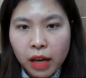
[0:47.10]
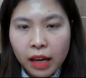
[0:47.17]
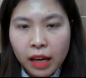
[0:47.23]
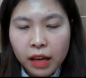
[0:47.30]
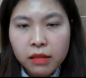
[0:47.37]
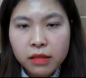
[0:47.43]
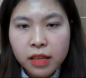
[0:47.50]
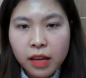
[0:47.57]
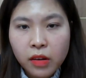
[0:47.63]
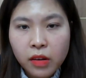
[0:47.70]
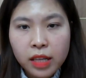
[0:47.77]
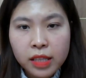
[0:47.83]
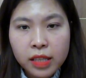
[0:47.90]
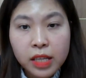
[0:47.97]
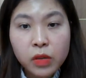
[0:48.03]
cái cơ
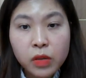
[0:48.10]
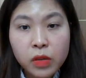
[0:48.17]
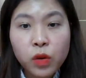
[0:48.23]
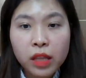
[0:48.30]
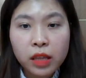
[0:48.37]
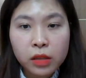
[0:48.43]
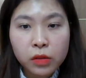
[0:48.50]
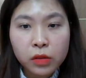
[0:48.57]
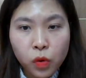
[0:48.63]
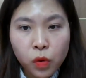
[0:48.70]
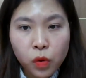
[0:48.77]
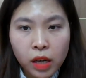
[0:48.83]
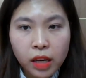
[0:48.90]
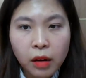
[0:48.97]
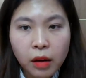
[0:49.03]
chế đó là di chuyển từ
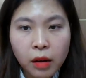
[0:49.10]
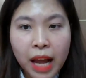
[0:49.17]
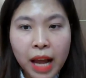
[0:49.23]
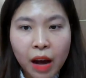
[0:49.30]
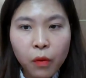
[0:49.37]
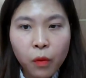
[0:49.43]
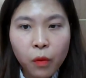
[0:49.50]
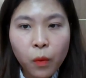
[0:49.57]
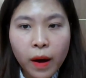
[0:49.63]
ruột đến âm đạo